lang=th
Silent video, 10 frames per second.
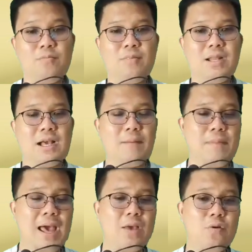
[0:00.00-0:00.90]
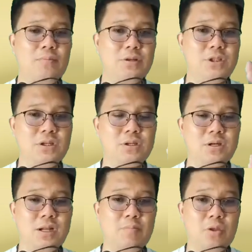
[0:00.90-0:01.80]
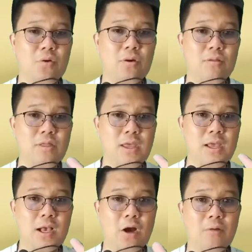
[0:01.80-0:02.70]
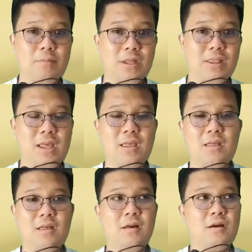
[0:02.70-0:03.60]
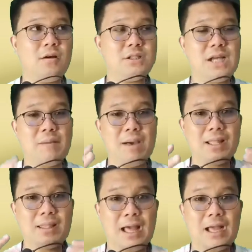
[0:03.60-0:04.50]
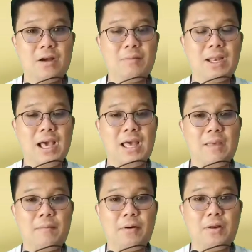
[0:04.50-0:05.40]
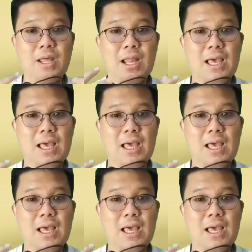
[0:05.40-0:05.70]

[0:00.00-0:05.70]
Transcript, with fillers: มนะครับหลายกลุ่มเราชื่อ Cryptocurrency Community ก็สามารถทักเข้ามาได้ เพราะในไล